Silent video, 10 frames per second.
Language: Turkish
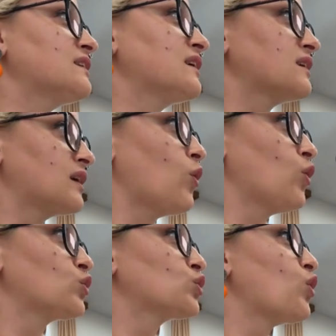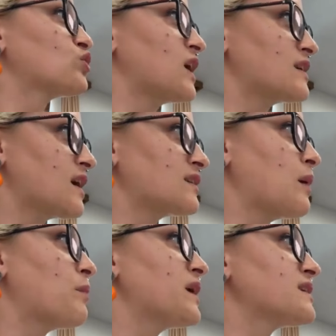Tanık olduk, o
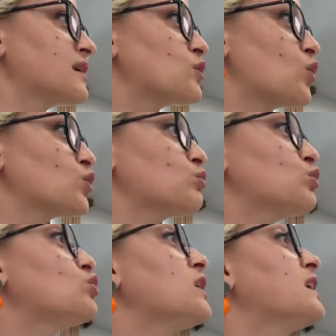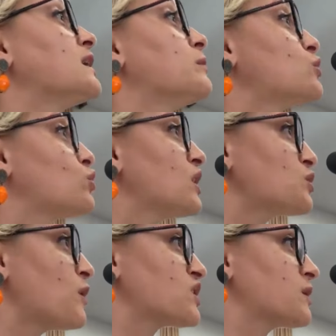tartaklanmaya tanık olduk. Bununla ilgili bir
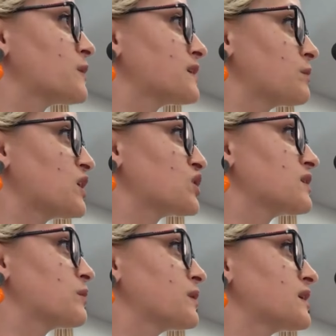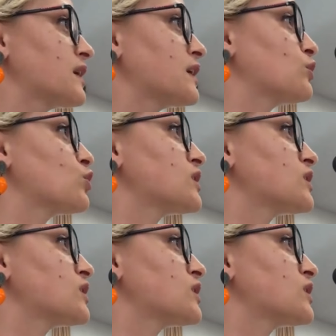süreç başlaması, başlatılması gerekiyor.